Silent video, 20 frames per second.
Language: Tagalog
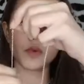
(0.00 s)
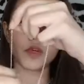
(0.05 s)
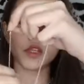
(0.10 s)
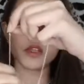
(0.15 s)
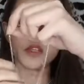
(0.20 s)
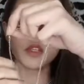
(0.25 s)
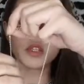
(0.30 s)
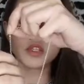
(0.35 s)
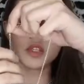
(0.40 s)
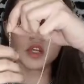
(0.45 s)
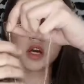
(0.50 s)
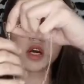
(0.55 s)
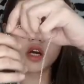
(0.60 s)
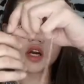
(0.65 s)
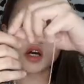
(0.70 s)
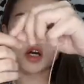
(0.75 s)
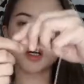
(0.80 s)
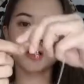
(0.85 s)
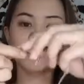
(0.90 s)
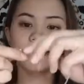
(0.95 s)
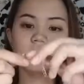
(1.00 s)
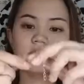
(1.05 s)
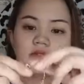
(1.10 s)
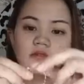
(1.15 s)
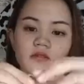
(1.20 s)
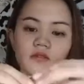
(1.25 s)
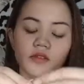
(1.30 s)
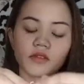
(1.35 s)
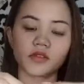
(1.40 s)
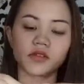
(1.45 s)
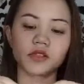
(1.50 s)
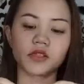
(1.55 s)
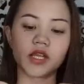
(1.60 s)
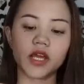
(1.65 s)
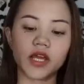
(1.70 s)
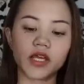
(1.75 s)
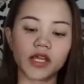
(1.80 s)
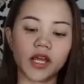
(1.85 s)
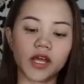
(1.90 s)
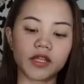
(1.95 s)
Pwede siyang
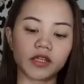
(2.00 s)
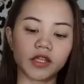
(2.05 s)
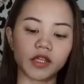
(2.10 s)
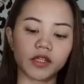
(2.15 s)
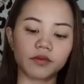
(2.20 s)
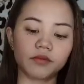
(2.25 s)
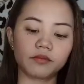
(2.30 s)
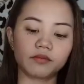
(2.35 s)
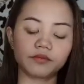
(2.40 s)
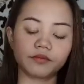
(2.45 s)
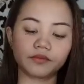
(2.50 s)
try natin.